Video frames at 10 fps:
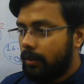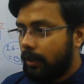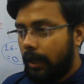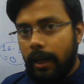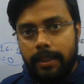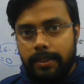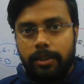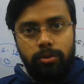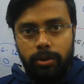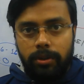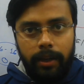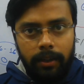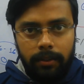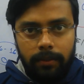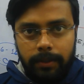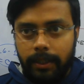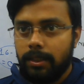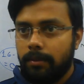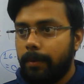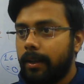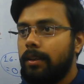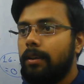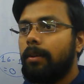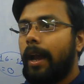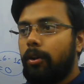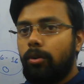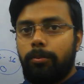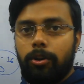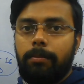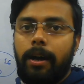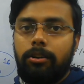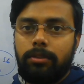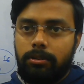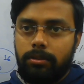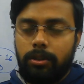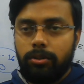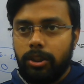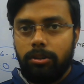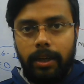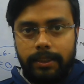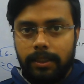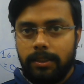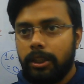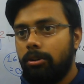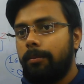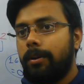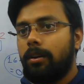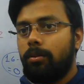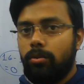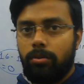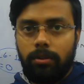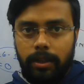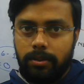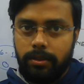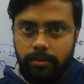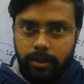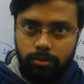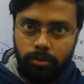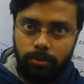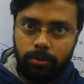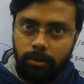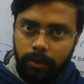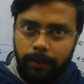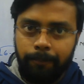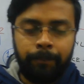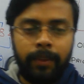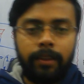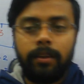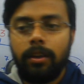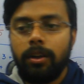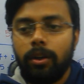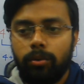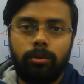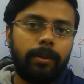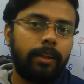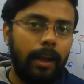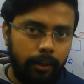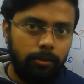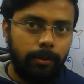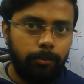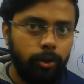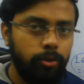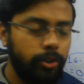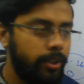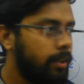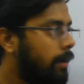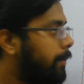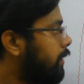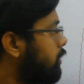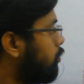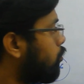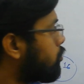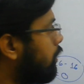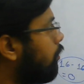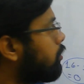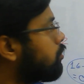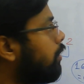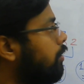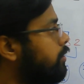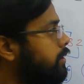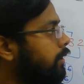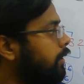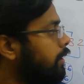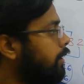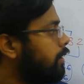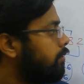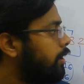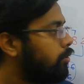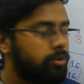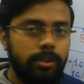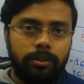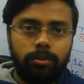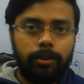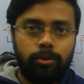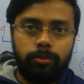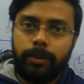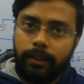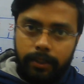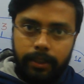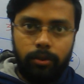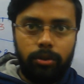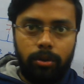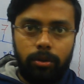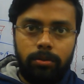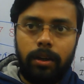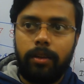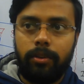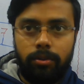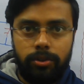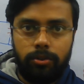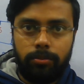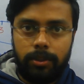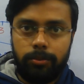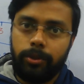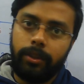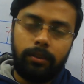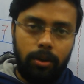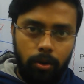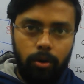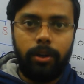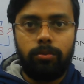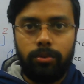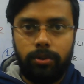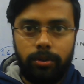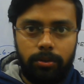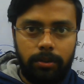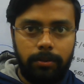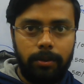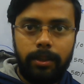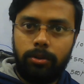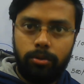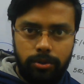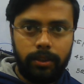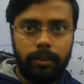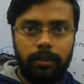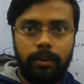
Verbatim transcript: তাহলে আজ এইটুকুই থাক ঠিক আছে বাকি এগারোর পরে বারো তেরো এগুলো যেগুলো আছে সেগুলো আমরা অন্য ক্লাসে ডিসকাস করব ওকে তো তোমাদের আরেকবার মনে করে দিই আমাদের যে কোর্সটা লঞ্চ করা হয়েছে সেই কোর্সটাতে তোমরা খুব তাড়াতাড়ি এনরোল করো আশা করছি তোমরা জীবনে অনেক উন্নতি করতে পারবে এই কোর্সটা